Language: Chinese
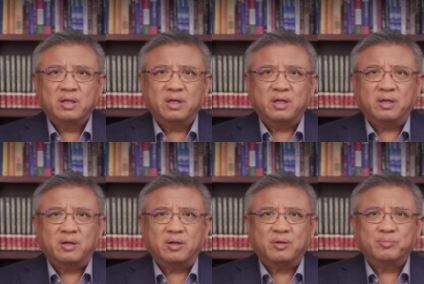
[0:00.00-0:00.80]

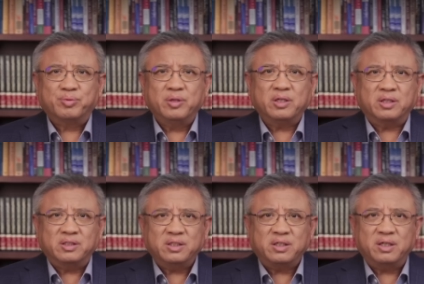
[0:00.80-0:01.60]
呃，普里戈
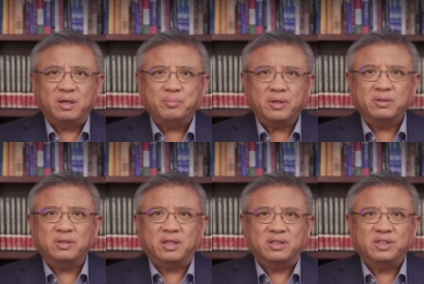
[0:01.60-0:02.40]
金和林彪有
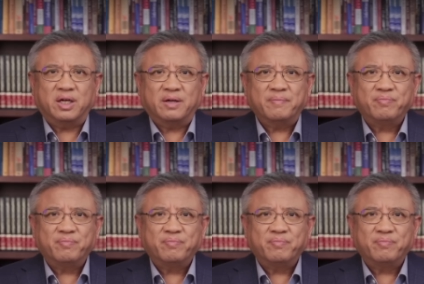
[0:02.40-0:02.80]
点像，